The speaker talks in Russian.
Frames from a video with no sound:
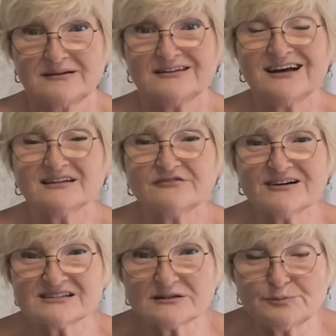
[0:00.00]
Я от
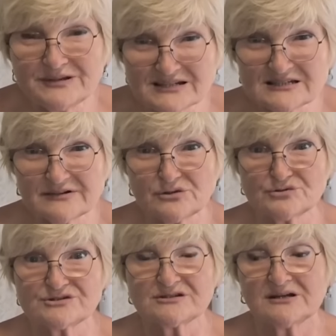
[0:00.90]
вас
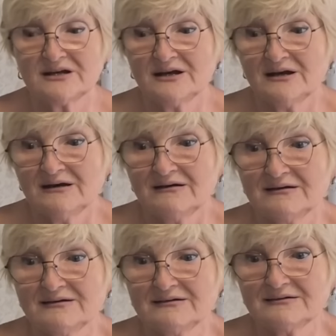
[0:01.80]
отписываюсь.
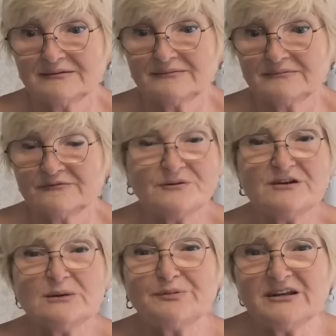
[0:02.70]
«Э, вы
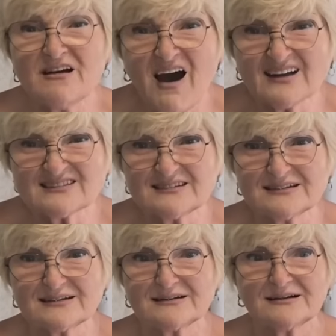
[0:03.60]
мне
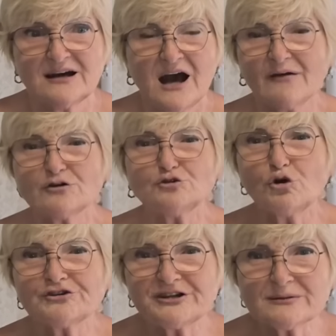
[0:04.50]
неприятные." А вот
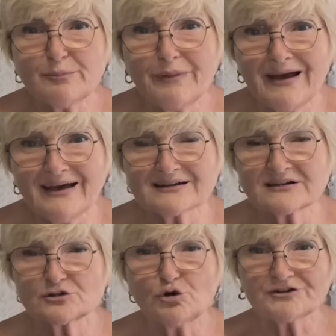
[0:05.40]
доктор
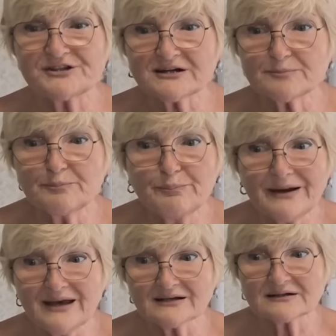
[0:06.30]
Берг, доктор
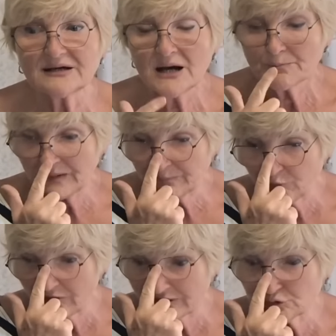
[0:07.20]
Берг, по
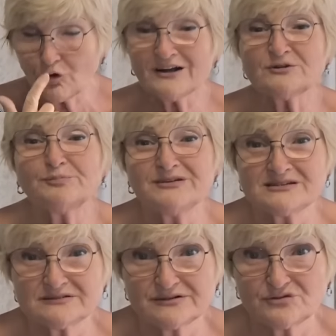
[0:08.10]
поводу
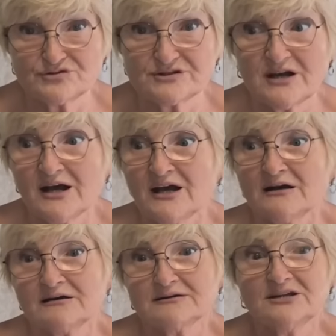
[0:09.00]
отписываюсь.
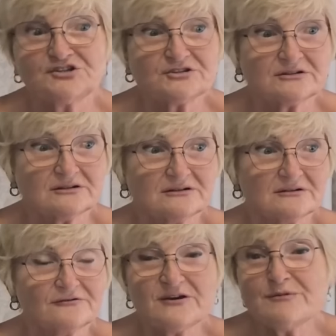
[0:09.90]
Э, значит,
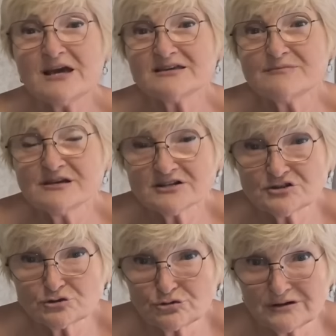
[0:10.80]
э, вы меня этим не
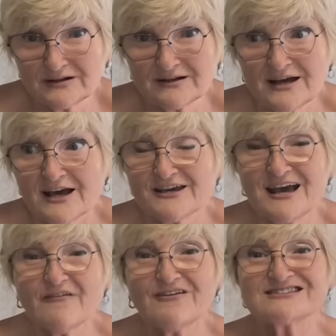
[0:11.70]
расстроили.
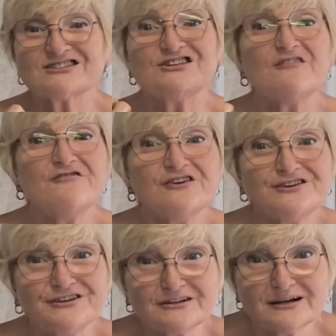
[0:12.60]
Я вас не
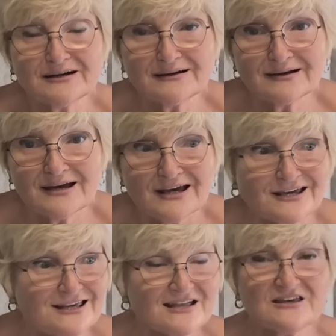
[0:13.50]
видела.
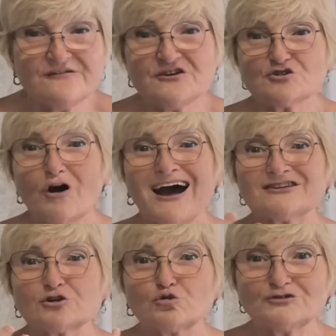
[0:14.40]
Я не вижу,
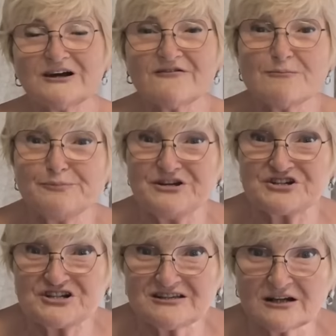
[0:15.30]
откуда вы
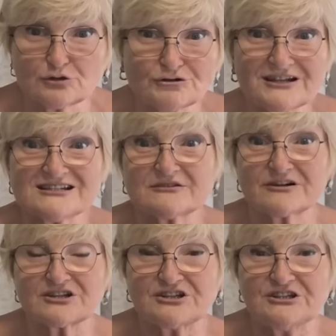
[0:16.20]
пишете. Кто-то из
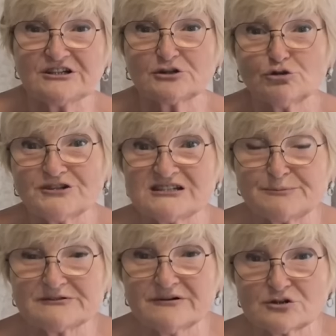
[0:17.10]
квартиры, кто-то из
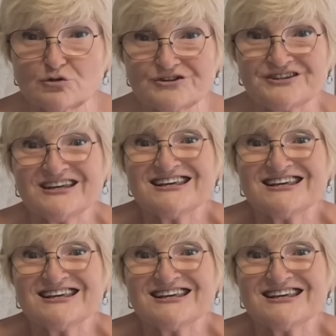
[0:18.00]
подворотни.